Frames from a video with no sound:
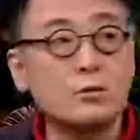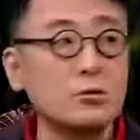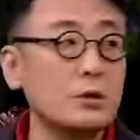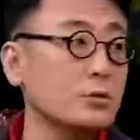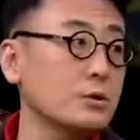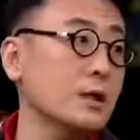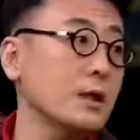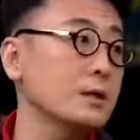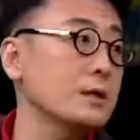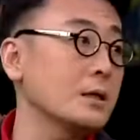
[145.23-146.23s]
所以就
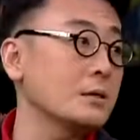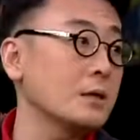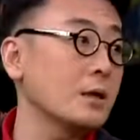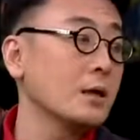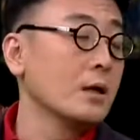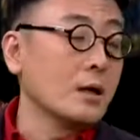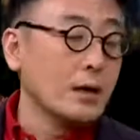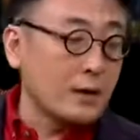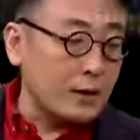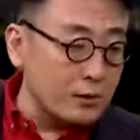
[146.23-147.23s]
这件事儿，
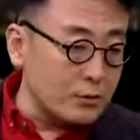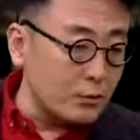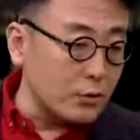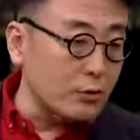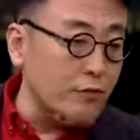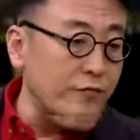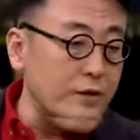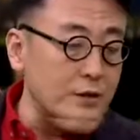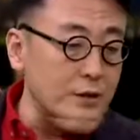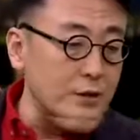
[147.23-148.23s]
很多有
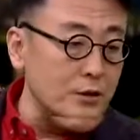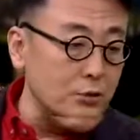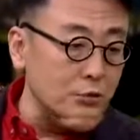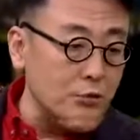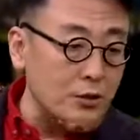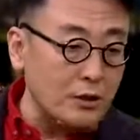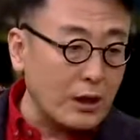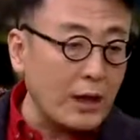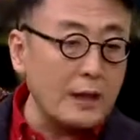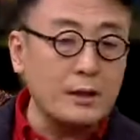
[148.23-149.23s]
分析，就是说
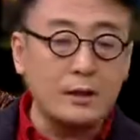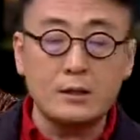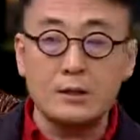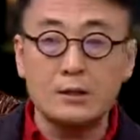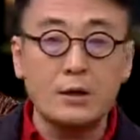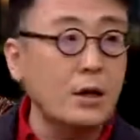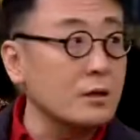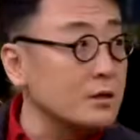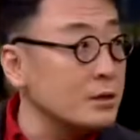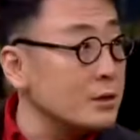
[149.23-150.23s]
他呢是
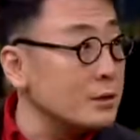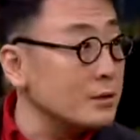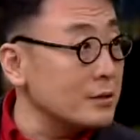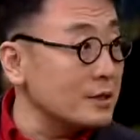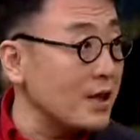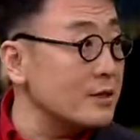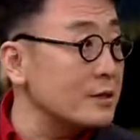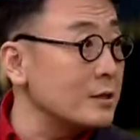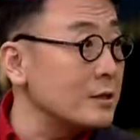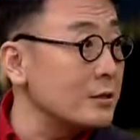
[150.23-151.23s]
二级。残
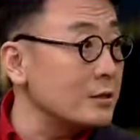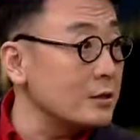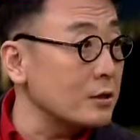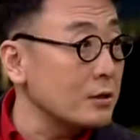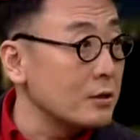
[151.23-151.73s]
疾，精神